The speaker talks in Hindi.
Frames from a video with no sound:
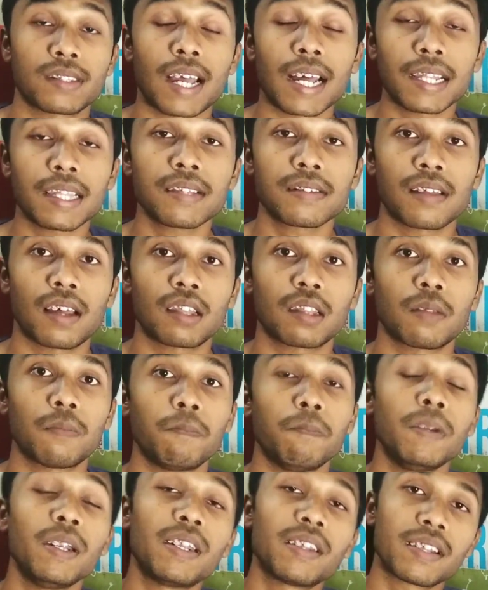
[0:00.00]
साथ ही साथ
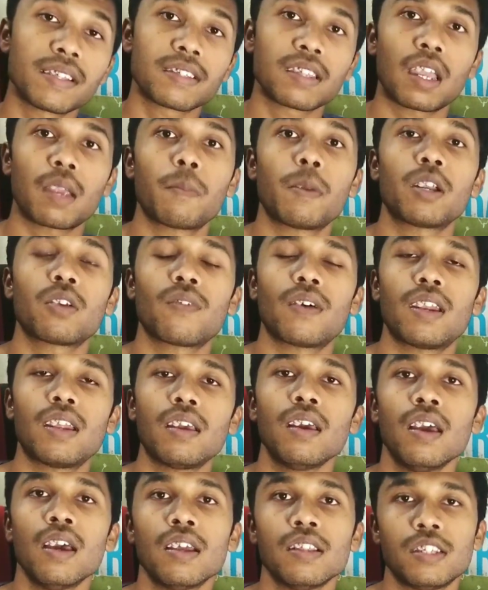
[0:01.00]
मिड रेंज सेगमेंट
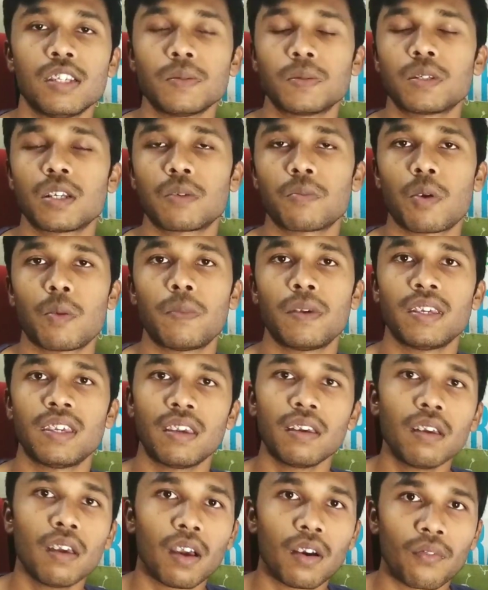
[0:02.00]
वाले चिपसेट में भी
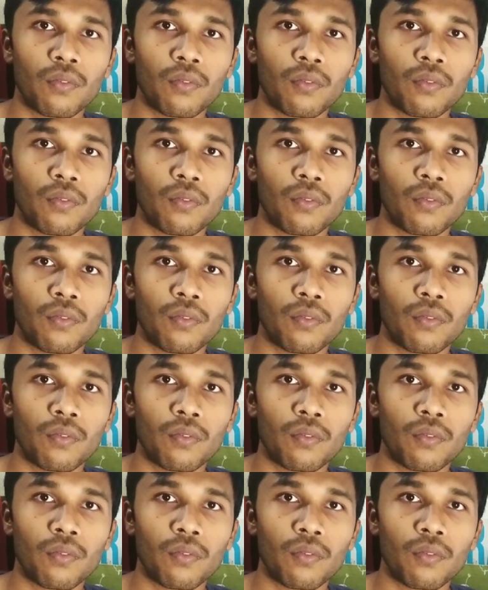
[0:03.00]
ये